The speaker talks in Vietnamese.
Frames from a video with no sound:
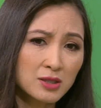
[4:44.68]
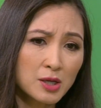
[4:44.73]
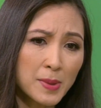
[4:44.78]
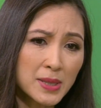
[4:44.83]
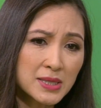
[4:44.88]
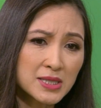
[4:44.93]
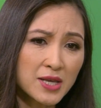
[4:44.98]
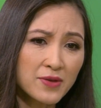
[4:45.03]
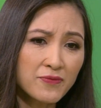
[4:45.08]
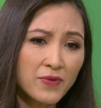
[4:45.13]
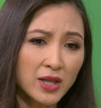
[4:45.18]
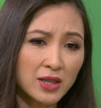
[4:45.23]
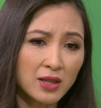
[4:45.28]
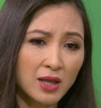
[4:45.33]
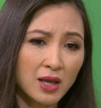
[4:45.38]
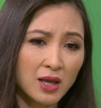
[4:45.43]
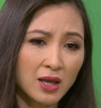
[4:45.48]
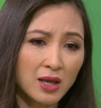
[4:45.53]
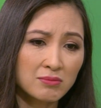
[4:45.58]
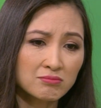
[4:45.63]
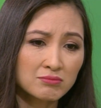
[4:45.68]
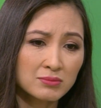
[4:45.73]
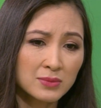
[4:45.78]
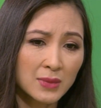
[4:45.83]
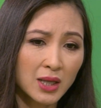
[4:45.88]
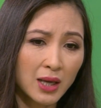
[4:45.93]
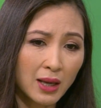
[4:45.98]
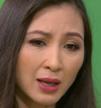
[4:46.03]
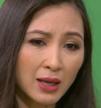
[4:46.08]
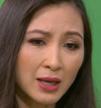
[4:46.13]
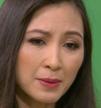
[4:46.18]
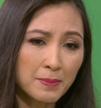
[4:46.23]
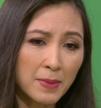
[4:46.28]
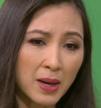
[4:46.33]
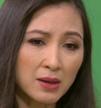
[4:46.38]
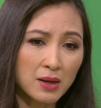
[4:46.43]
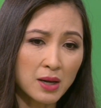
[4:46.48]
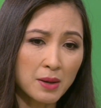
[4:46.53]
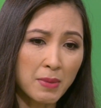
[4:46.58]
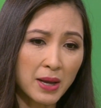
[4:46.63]
bác sĩ vậy thì khi mà
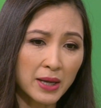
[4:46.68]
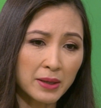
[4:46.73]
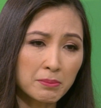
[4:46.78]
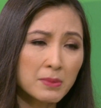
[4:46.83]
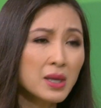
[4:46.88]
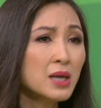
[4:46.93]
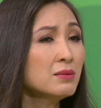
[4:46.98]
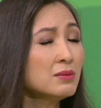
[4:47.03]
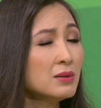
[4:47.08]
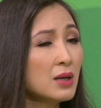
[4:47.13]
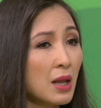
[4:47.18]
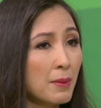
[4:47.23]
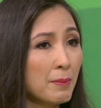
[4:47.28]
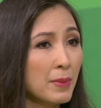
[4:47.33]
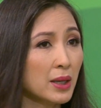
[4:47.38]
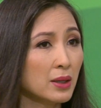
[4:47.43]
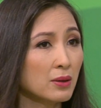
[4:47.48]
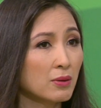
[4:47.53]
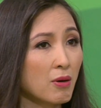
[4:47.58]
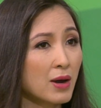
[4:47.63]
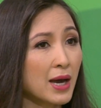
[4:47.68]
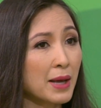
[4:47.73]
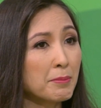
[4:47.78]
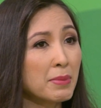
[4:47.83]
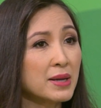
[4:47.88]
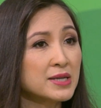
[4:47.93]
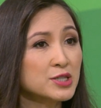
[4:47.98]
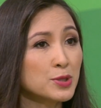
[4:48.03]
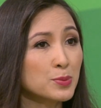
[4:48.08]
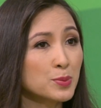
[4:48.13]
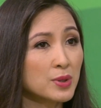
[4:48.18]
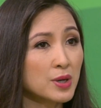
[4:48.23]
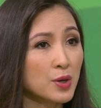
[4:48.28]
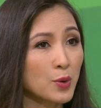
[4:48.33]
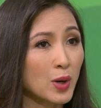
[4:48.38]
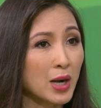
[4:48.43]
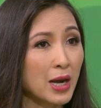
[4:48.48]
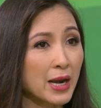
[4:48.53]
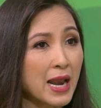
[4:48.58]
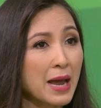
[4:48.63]
người bệnh biết là mình có căn bệnh trong người
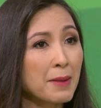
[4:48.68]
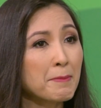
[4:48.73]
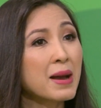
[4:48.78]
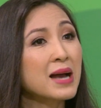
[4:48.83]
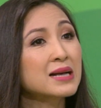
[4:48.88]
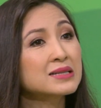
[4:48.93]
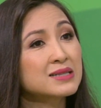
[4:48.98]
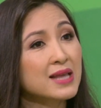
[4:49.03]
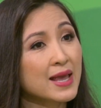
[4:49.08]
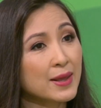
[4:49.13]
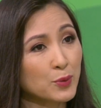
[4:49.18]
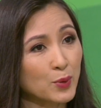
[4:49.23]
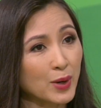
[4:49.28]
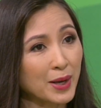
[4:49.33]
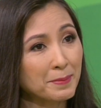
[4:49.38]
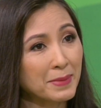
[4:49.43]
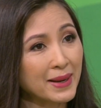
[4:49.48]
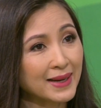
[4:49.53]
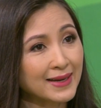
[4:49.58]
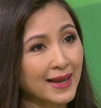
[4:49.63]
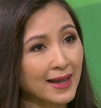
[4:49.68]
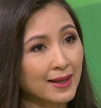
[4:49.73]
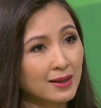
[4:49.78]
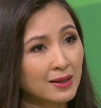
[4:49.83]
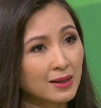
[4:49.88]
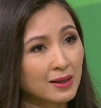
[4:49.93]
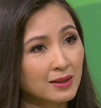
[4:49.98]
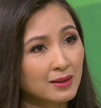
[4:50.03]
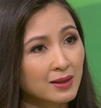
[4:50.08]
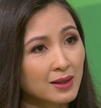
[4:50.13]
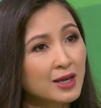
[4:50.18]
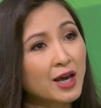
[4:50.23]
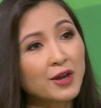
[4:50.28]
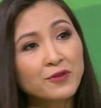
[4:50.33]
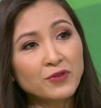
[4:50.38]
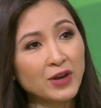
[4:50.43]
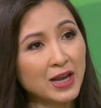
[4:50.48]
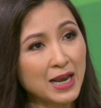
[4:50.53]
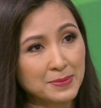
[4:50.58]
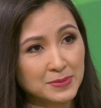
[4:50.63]
hoặc là đang mang gen của căn bệnh này thì cần
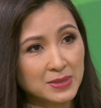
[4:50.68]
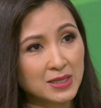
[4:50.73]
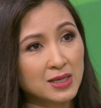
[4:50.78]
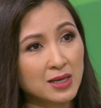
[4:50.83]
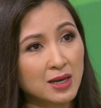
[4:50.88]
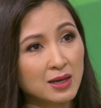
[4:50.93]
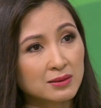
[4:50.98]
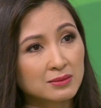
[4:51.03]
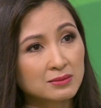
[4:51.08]
phải làm gì ạ?